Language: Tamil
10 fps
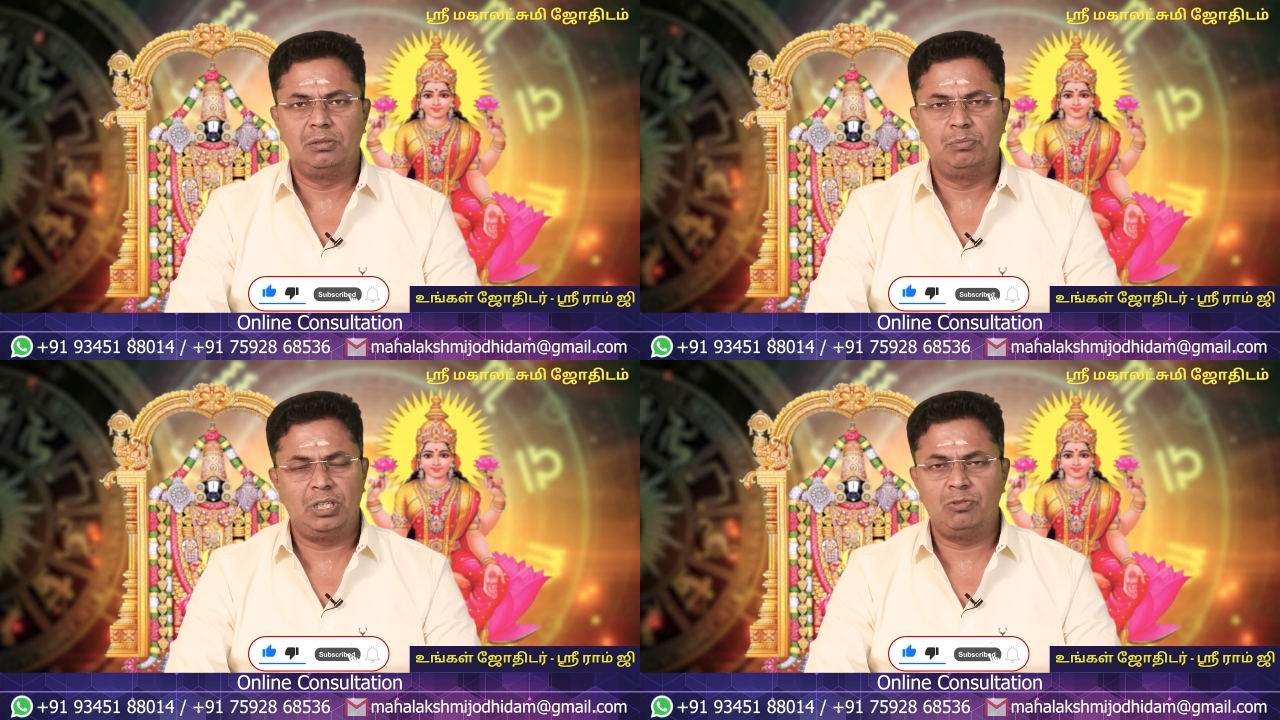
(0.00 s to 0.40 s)

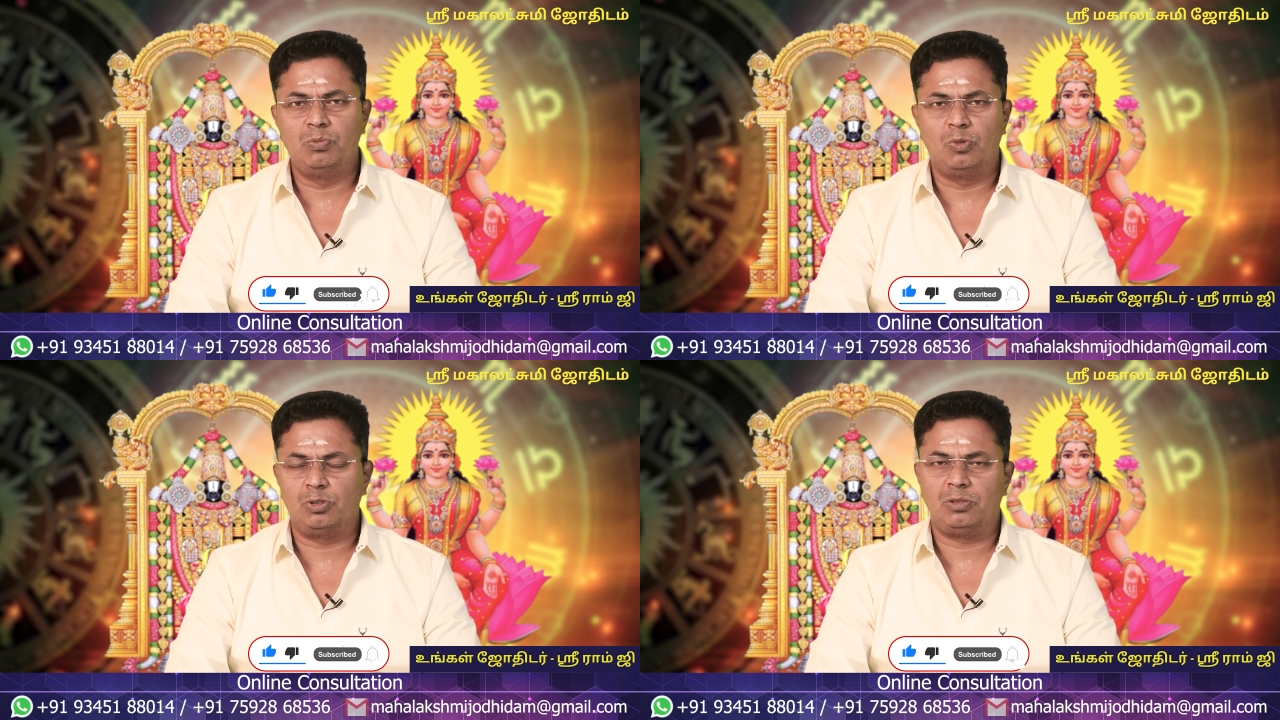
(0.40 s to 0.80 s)

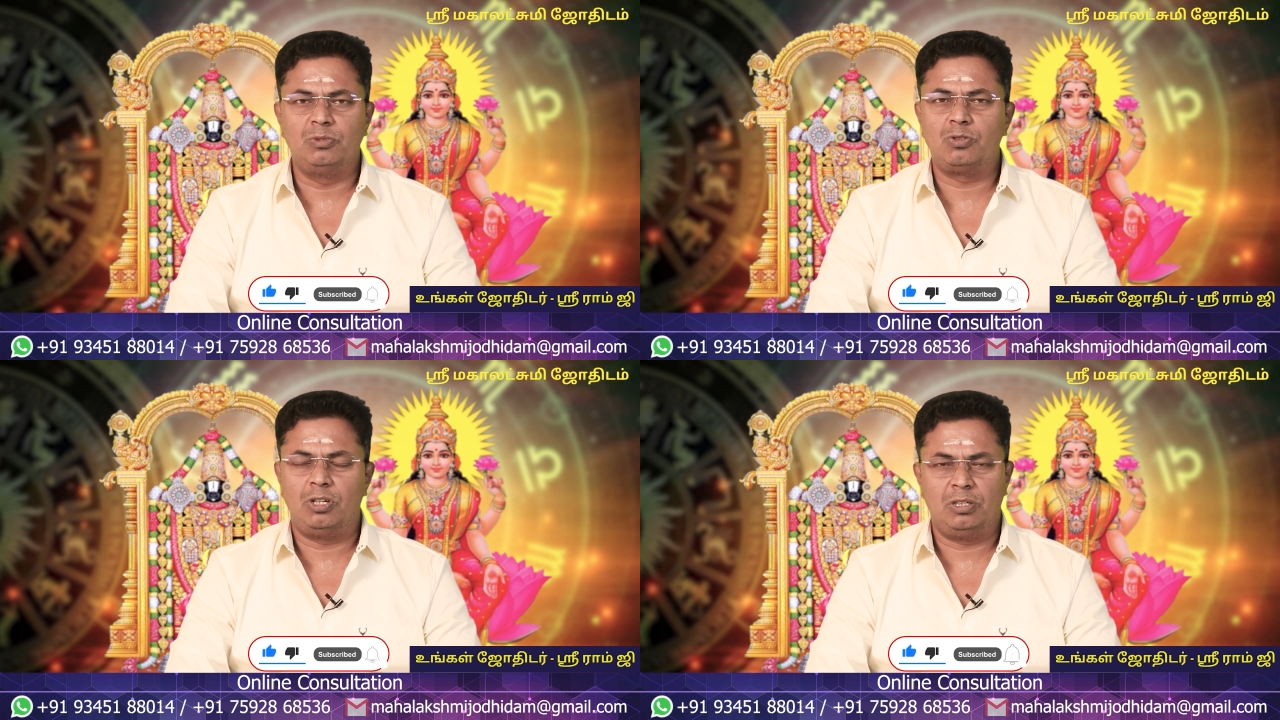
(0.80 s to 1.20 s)
மிகவும்
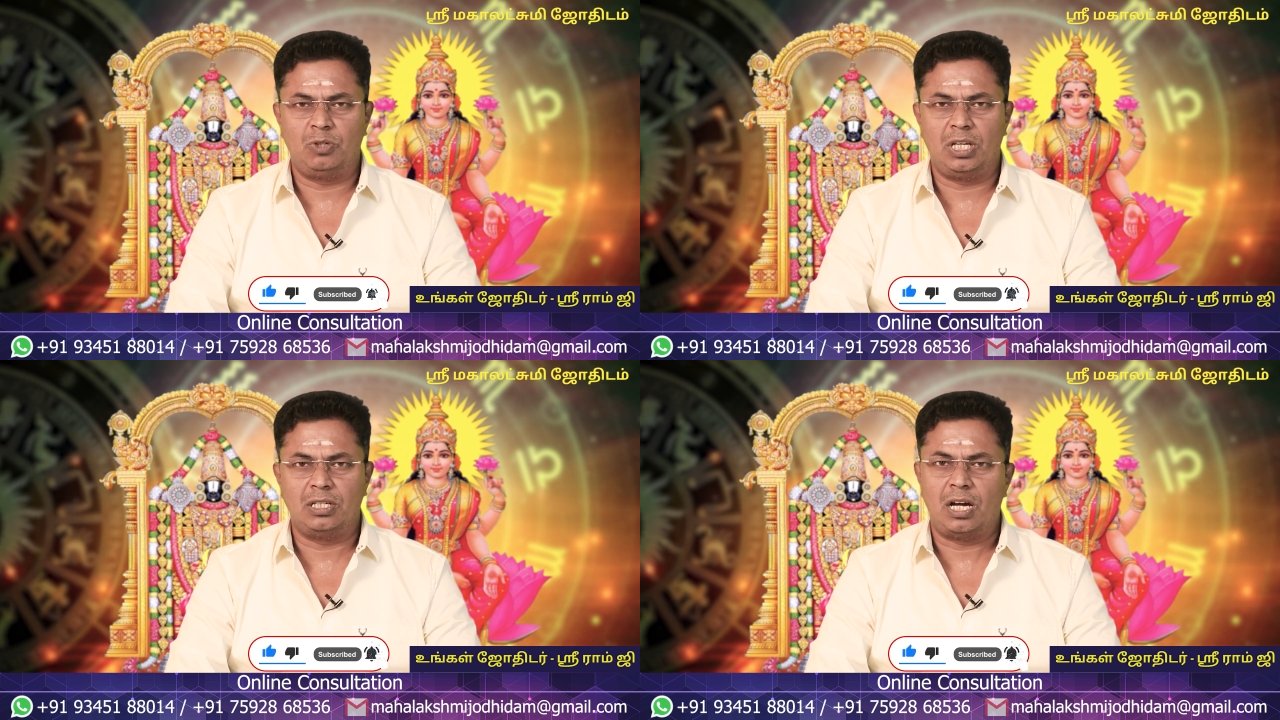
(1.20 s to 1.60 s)
மோசம்னு சொல்லிட
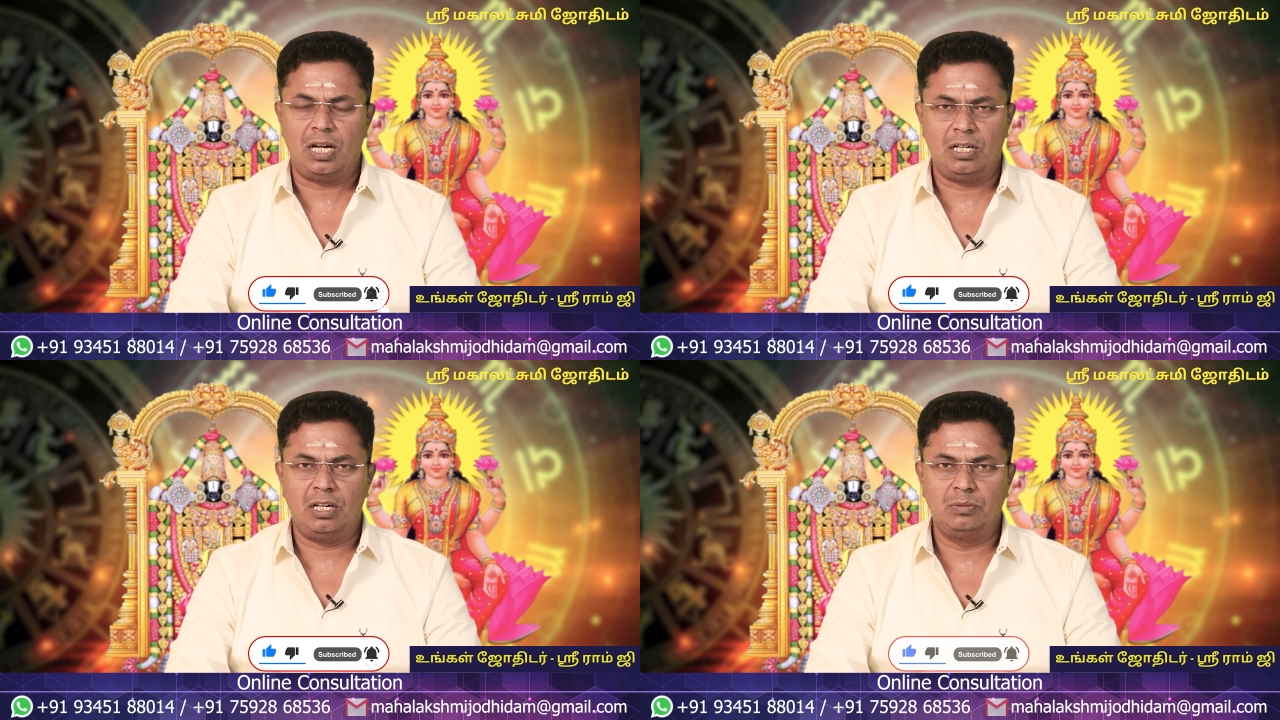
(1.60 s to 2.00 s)
முடியாது
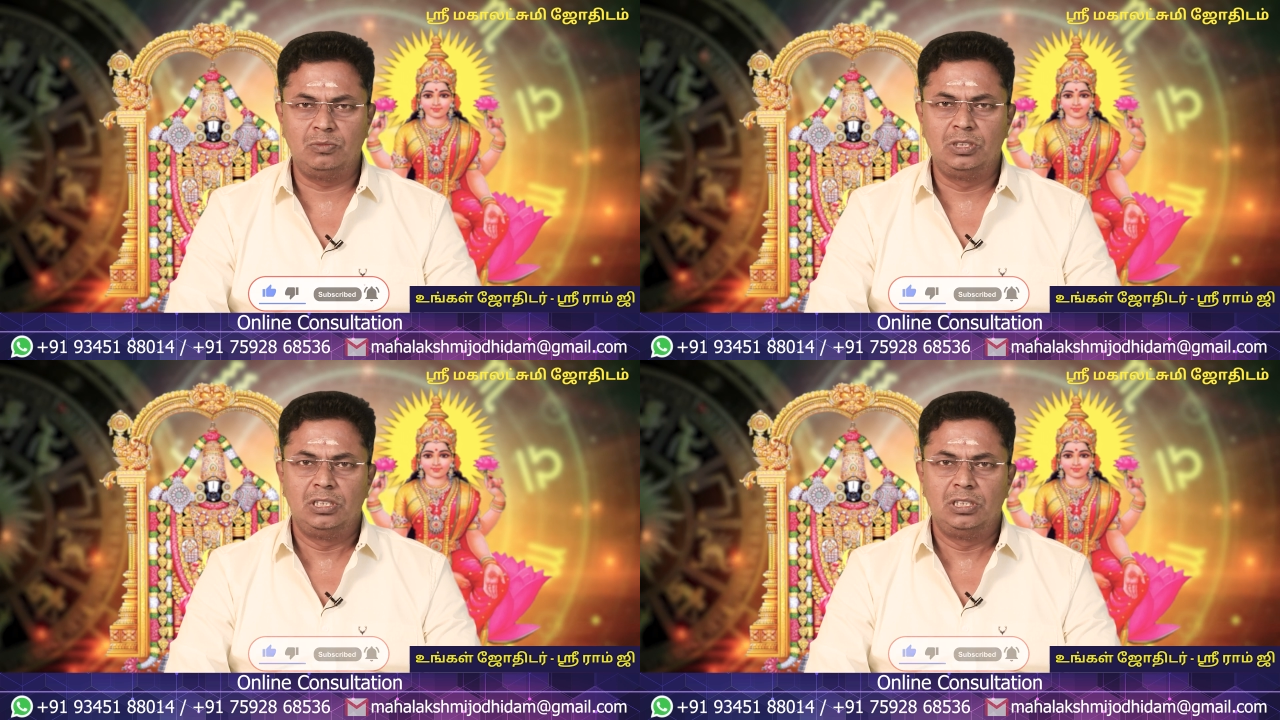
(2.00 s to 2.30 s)
ஆனாலும்